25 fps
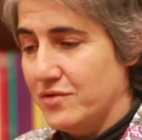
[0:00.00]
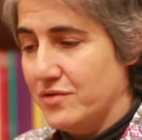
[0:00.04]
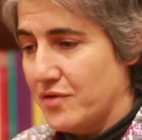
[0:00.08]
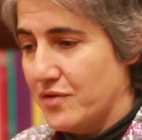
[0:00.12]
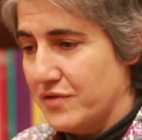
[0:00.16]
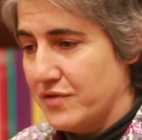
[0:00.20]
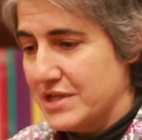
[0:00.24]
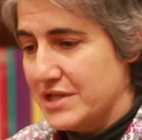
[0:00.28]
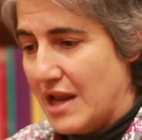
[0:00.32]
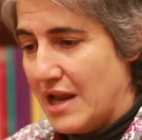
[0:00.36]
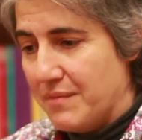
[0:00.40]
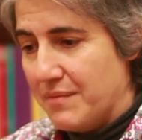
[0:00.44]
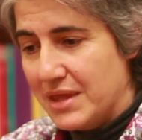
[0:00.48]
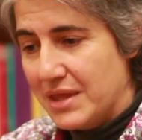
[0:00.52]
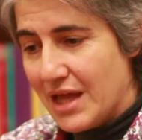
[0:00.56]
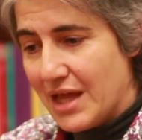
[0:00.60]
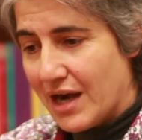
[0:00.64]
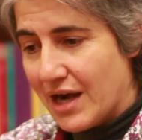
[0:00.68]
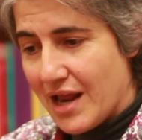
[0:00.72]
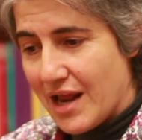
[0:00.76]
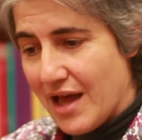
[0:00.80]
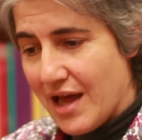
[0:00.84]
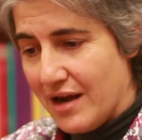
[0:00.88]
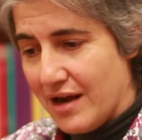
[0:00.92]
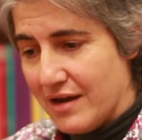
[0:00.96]
Entonces la vida
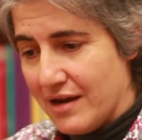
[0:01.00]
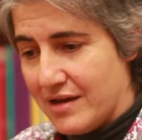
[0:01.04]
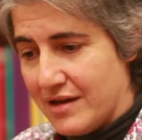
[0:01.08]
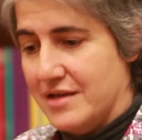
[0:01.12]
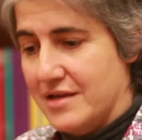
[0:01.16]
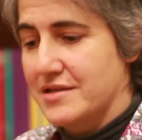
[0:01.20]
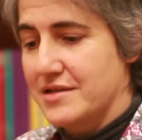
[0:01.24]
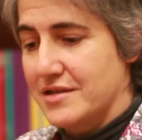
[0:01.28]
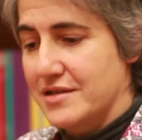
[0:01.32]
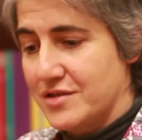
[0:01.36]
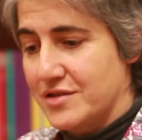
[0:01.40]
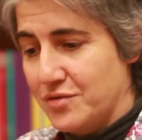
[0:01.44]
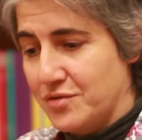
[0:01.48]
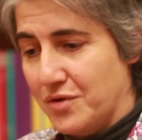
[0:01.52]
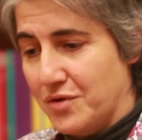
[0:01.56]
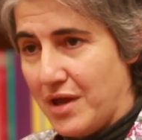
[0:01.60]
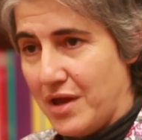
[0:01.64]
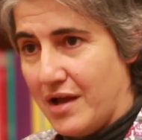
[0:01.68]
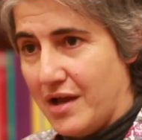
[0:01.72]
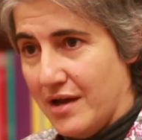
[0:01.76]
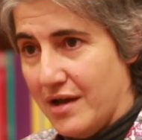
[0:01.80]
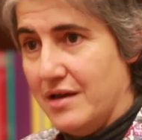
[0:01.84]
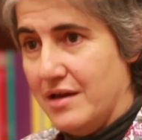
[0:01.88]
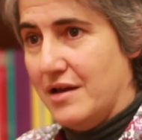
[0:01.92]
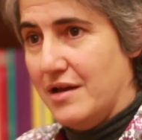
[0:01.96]
real, que es
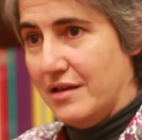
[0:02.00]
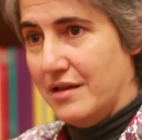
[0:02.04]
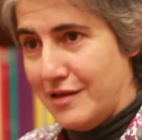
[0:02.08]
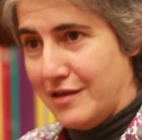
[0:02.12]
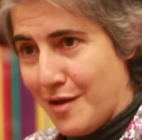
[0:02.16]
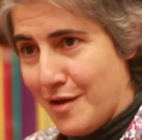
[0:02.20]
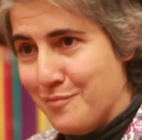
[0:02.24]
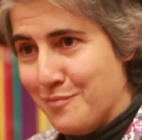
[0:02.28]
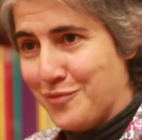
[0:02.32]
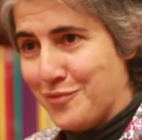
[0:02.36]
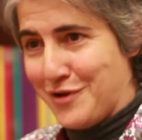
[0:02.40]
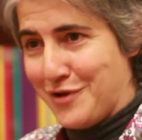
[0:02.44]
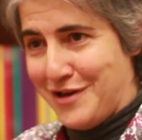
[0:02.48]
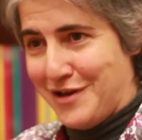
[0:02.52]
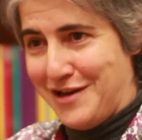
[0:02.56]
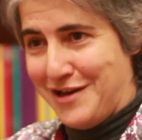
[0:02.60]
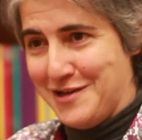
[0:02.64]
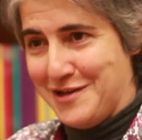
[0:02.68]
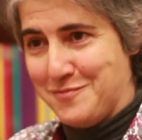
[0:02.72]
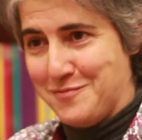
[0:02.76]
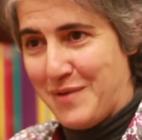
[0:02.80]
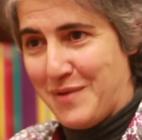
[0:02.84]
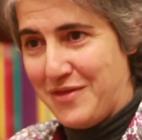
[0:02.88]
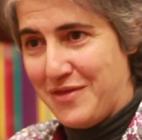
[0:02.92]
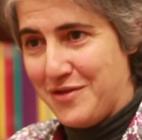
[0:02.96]
histórica en el tiempo y en
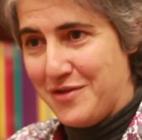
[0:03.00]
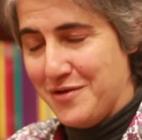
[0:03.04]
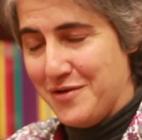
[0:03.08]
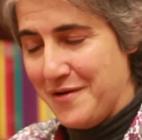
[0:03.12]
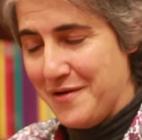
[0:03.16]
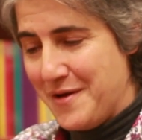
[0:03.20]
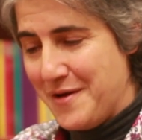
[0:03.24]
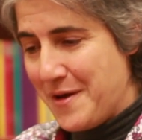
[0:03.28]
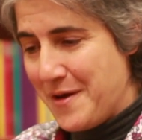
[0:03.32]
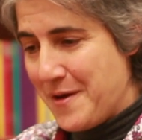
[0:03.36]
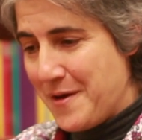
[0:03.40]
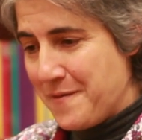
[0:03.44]
el espacio,